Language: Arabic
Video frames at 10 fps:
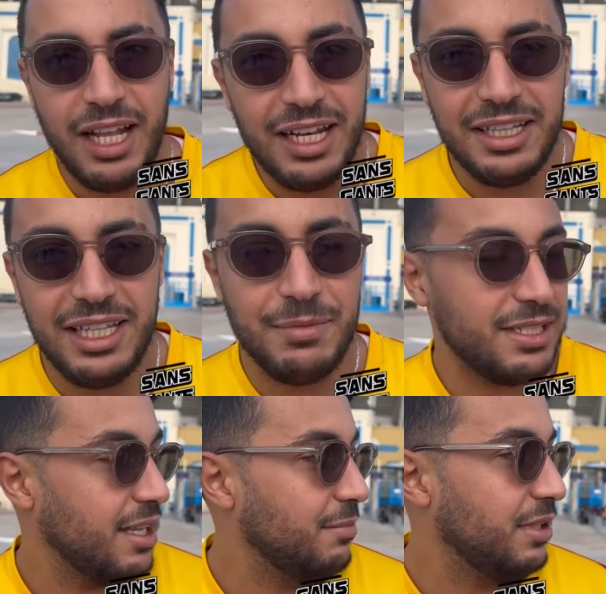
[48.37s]
نحن ديما
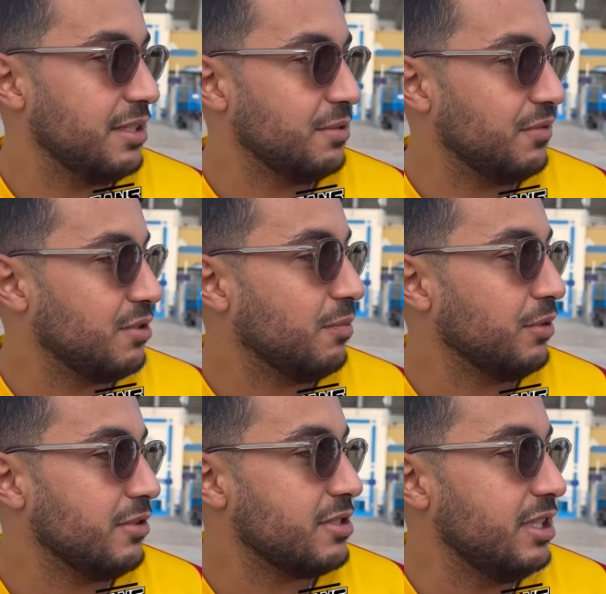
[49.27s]
صاحبي نزلوا
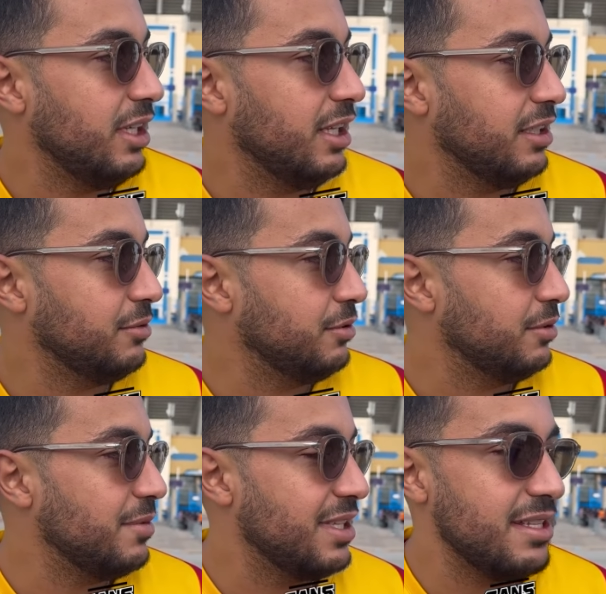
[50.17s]
الشامبيونز ليغ
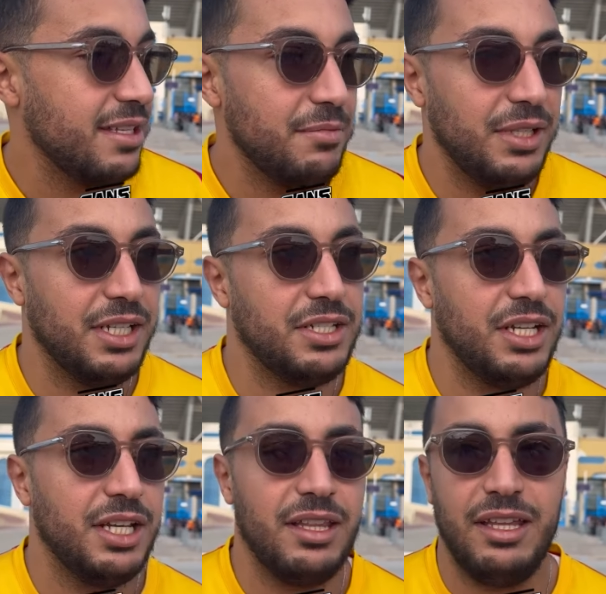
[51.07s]
ومستانسين به الشيء